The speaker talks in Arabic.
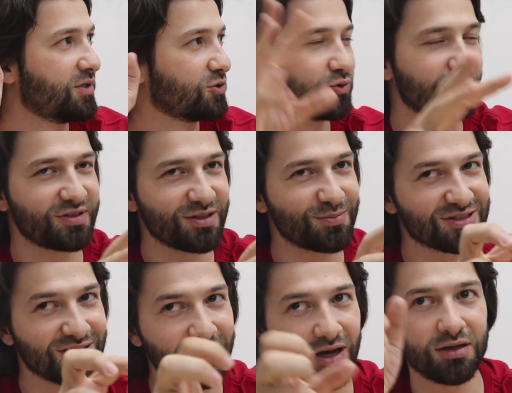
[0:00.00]
سوره الزاد
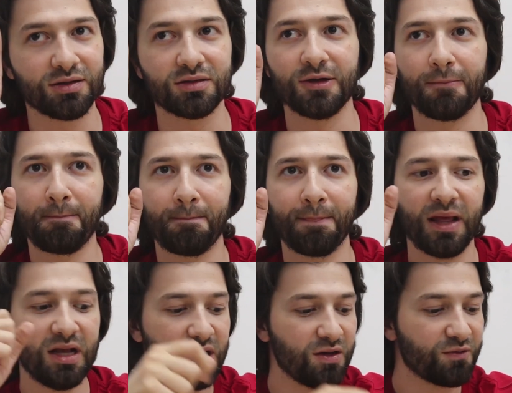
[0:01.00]
بتصلح لك ده
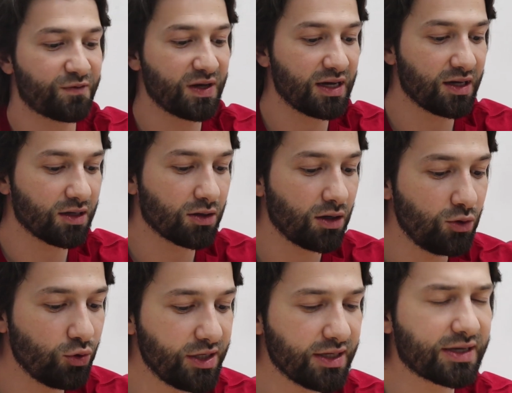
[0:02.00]

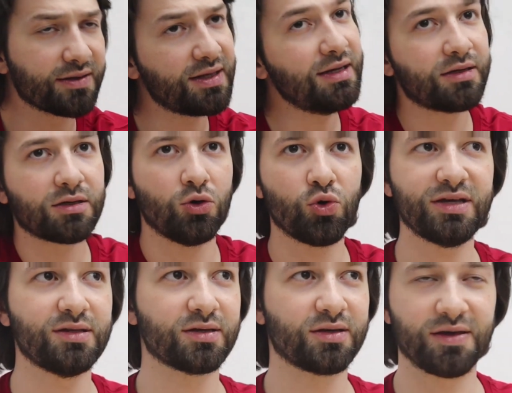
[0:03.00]
فقالوا ايه كذلك هو
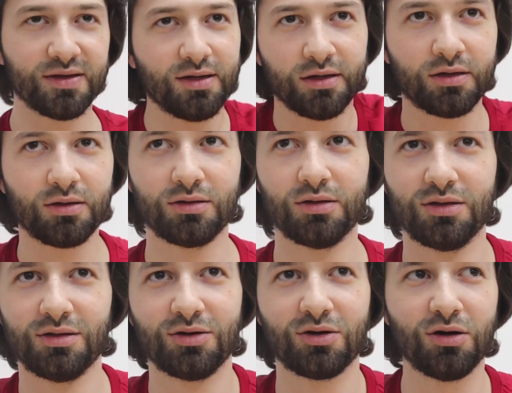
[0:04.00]
كده كذلك
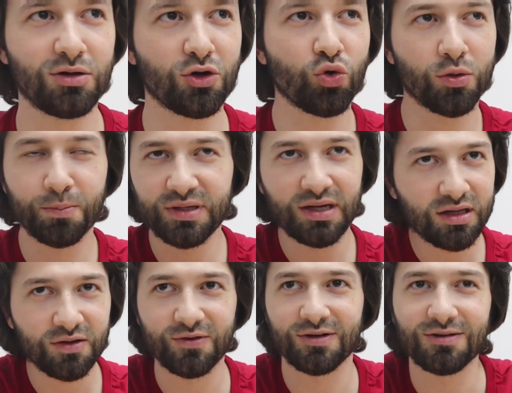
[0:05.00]
قال هو ربنا قال
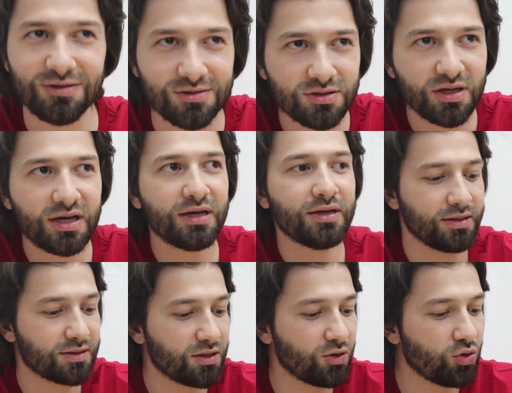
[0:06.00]
كده فخلاص
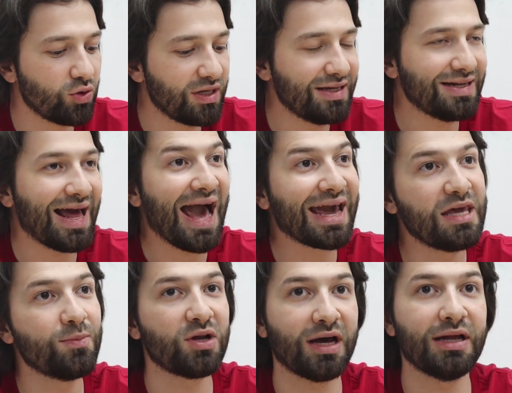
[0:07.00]
انه هو ايه
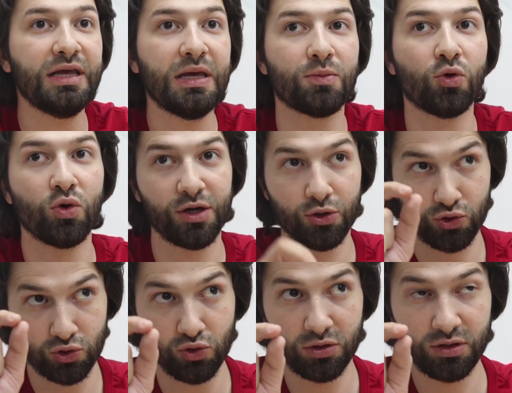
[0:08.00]
الحكيم العليم هو
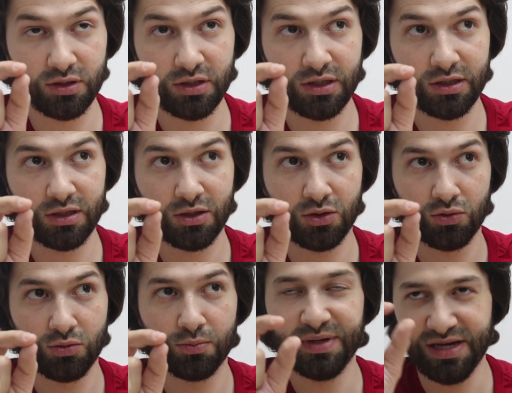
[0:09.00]
هيرزق
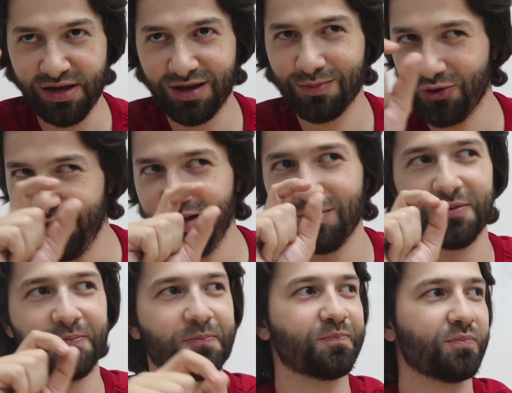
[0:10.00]
بحكمه وعلمه
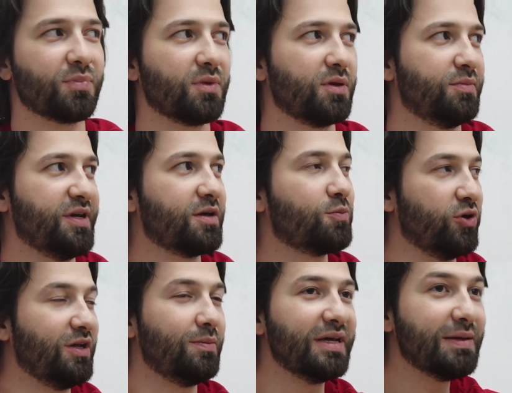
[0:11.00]
بحكمه
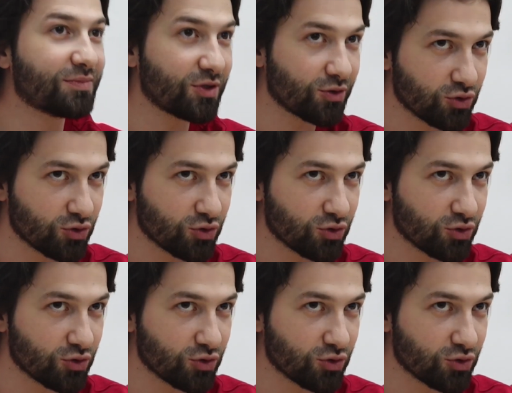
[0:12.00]
وعلم امتى